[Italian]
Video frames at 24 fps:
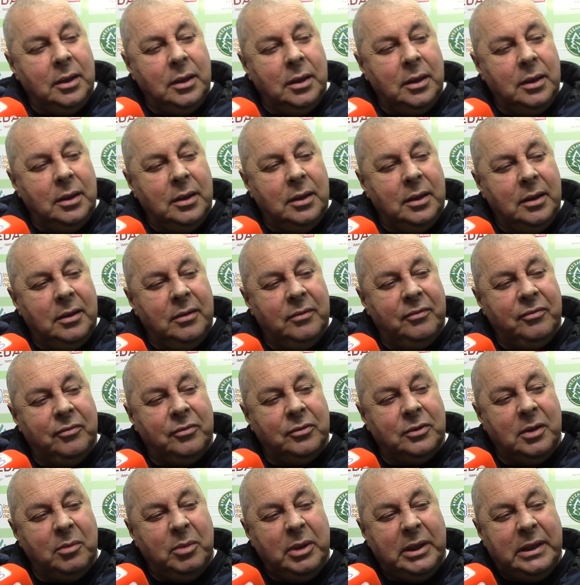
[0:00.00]
eh,
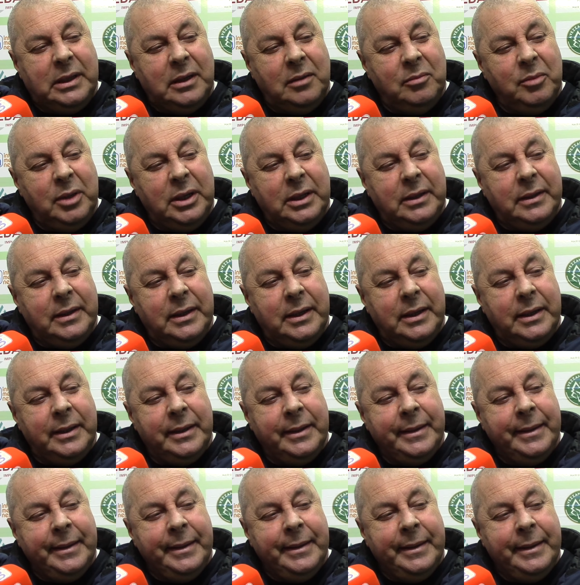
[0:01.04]
fondamentalmente
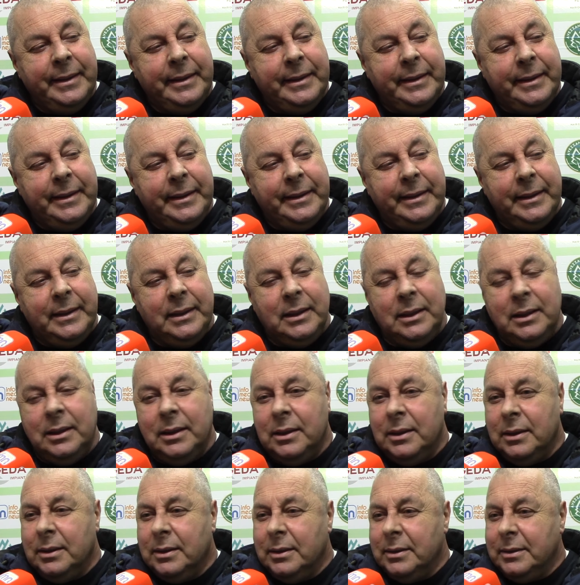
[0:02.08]

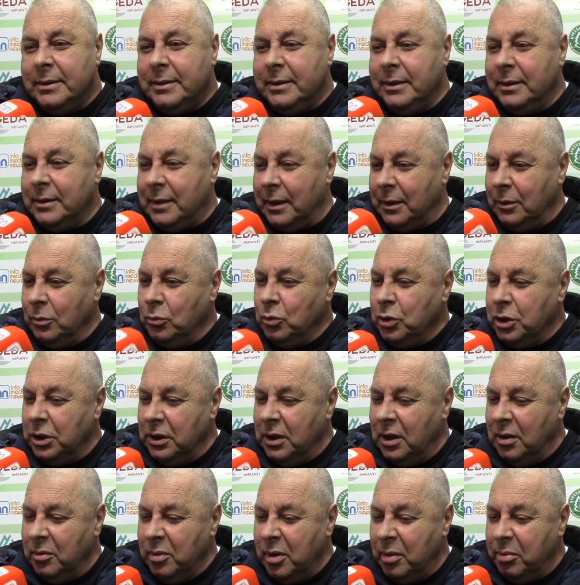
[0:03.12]
eh, si traduce
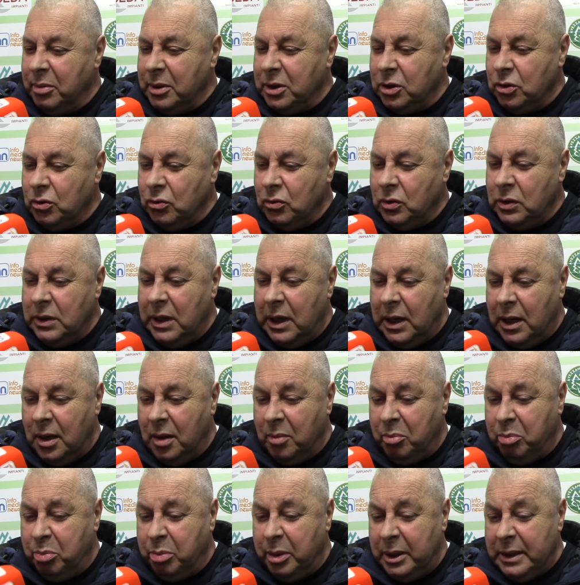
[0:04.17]
nella mia persona
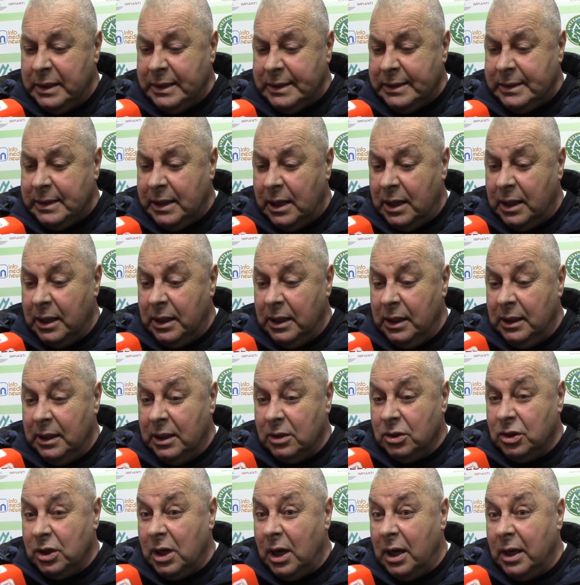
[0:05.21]
pensa e l'ha
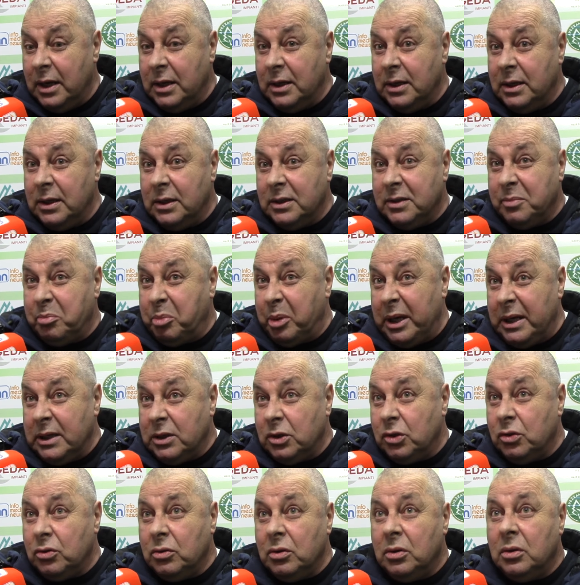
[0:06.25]
già
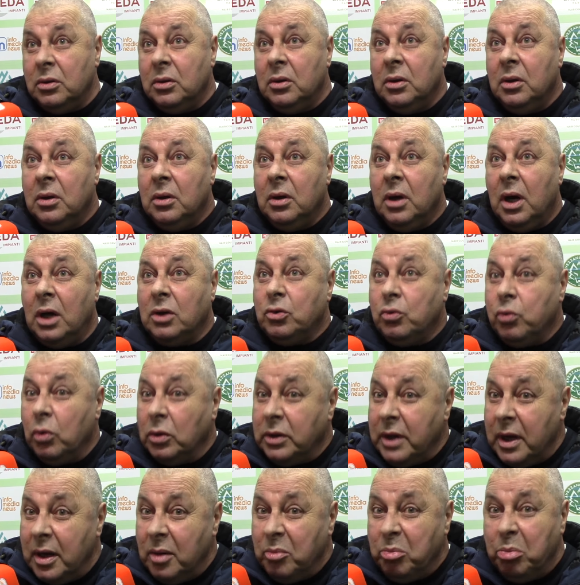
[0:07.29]
espresso a suo
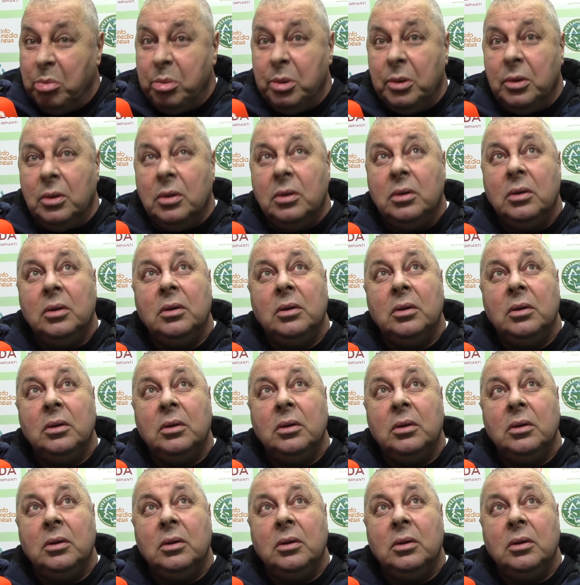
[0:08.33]
tempo,